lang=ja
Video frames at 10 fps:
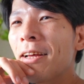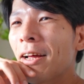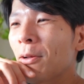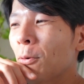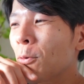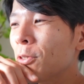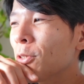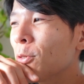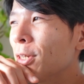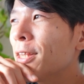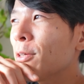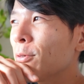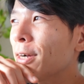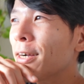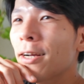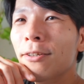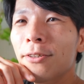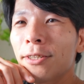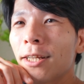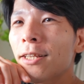あの、ご自由にっていう感
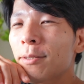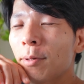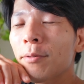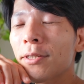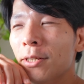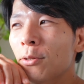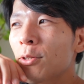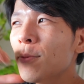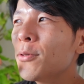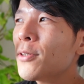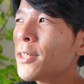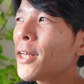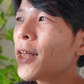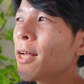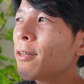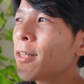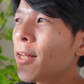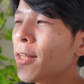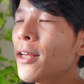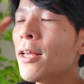覚になってしまうんですけど、自分の好きな
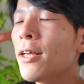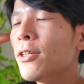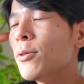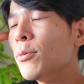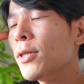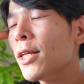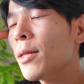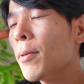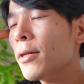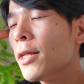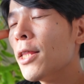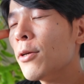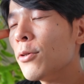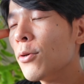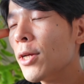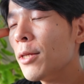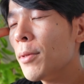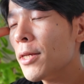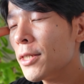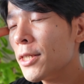キャラクターで自分の頭に出てくるような
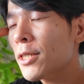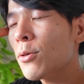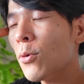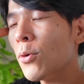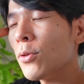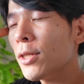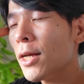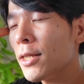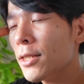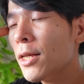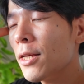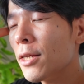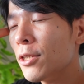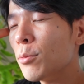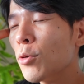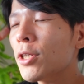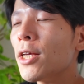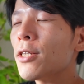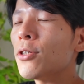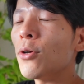イメージ、思考に対して、自分を否
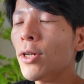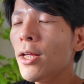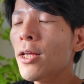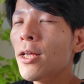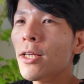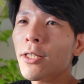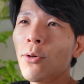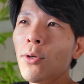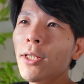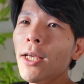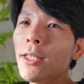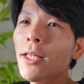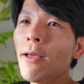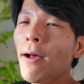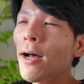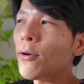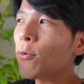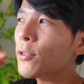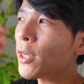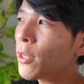定するようなね、思考に対して反
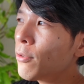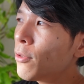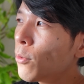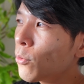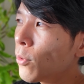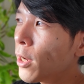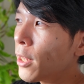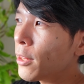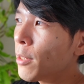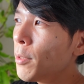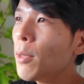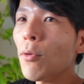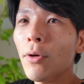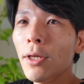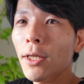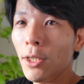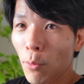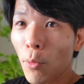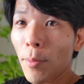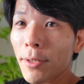論してあげるってことを張ってみてもいい
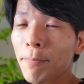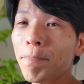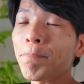と思います。